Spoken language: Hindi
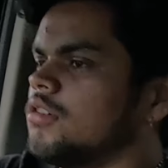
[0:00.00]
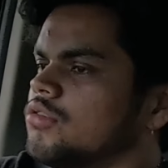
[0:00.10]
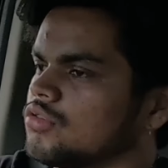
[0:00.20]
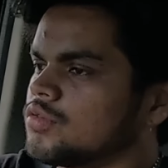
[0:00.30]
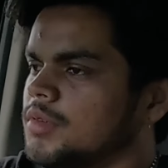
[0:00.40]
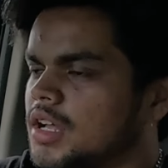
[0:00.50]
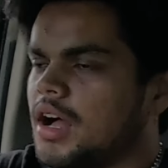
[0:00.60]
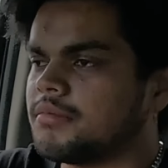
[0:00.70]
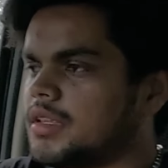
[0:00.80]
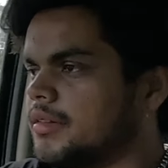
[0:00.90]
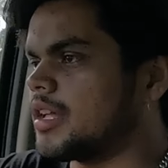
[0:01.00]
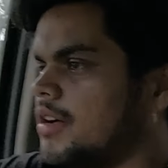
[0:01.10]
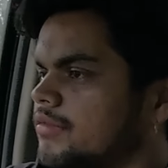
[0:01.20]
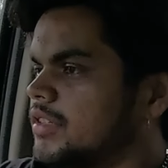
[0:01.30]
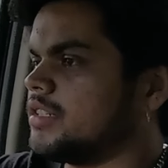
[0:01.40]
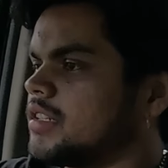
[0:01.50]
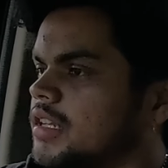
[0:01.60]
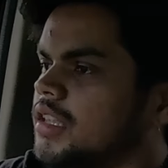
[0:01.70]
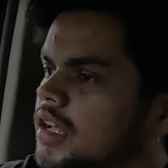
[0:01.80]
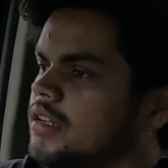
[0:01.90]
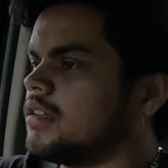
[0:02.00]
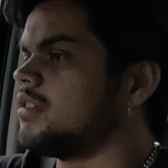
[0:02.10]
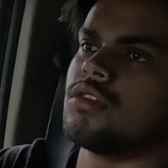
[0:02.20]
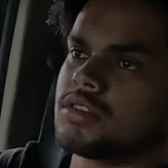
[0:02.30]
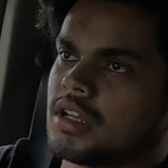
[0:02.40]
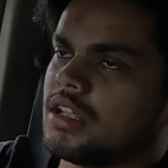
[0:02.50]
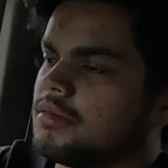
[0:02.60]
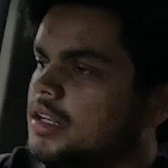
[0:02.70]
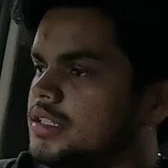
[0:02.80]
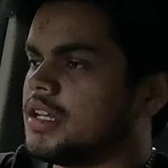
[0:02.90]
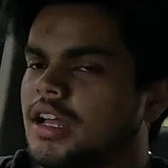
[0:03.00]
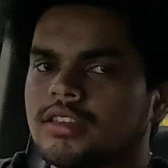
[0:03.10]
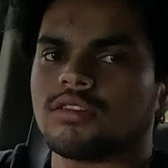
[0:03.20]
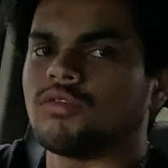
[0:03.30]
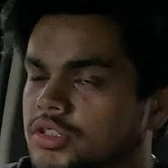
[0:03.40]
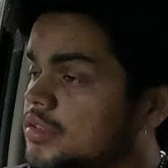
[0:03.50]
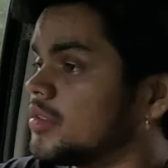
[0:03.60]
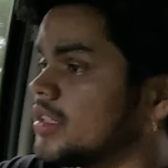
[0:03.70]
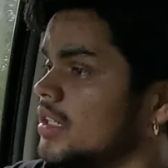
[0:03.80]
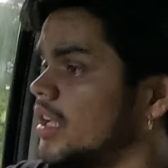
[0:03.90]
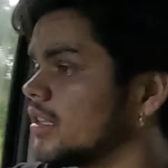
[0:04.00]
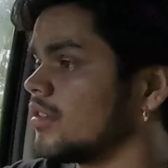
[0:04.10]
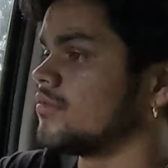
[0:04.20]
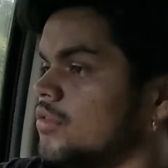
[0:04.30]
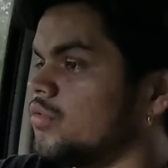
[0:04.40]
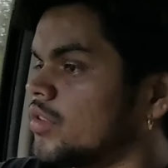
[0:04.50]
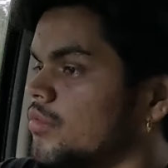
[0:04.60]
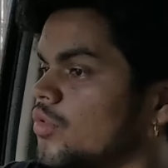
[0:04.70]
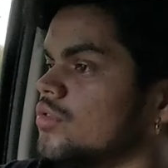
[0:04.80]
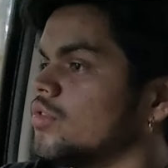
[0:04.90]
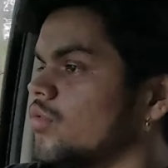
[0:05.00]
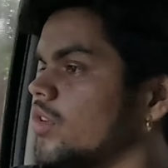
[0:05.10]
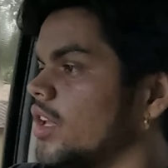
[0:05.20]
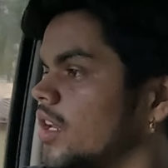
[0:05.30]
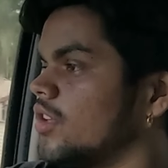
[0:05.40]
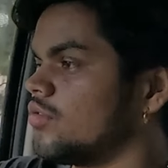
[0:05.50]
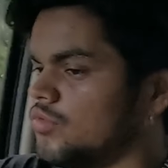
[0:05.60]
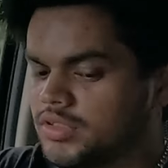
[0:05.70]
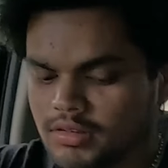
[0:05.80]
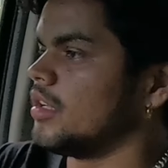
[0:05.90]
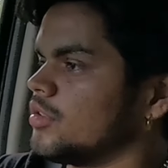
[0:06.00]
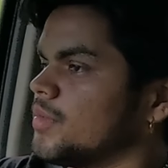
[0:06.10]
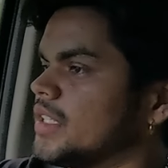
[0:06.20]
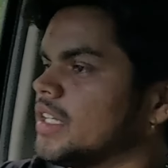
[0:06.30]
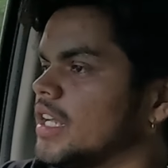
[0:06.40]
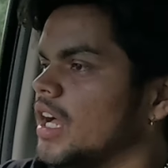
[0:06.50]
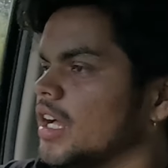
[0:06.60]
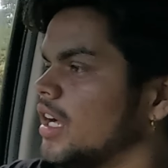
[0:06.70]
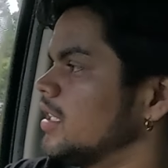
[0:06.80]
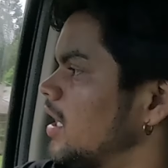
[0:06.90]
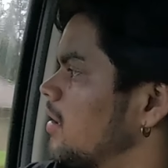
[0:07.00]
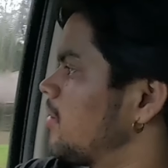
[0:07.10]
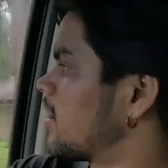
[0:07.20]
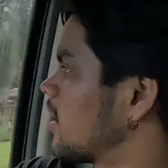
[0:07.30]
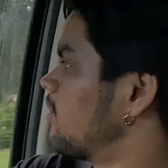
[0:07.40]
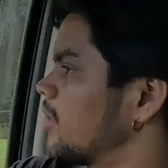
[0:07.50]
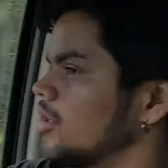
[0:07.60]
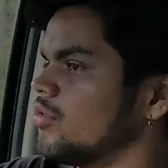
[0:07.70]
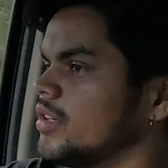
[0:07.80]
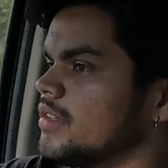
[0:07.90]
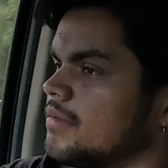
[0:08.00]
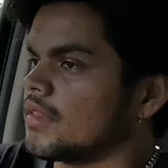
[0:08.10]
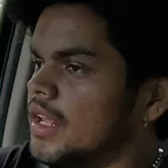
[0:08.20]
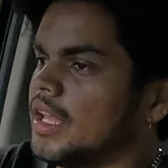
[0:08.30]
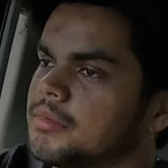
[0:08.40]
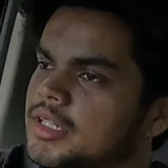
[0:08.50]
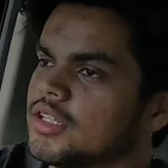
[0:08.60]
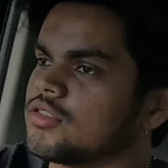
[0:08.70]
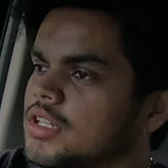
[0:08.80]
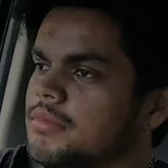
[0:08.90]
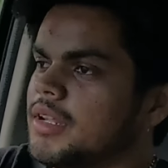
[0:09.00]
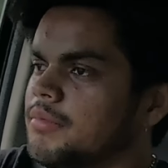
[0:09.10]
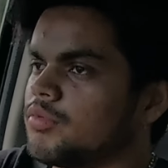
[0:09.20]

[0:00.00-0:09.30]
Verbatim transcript: तो सुबह काम था भी काम फिनिश किया था तो उसके बाद मैंने जा जाता हूँ वॉशिंग मशीन ले आता हूँ क्योंकि बहुत ज़रूरी है नहीं तो मुझे जो पता नहीं कहाँ कहाँ जाना पड़ रहा है कपड़े धोने एक महीना तो चल मैंने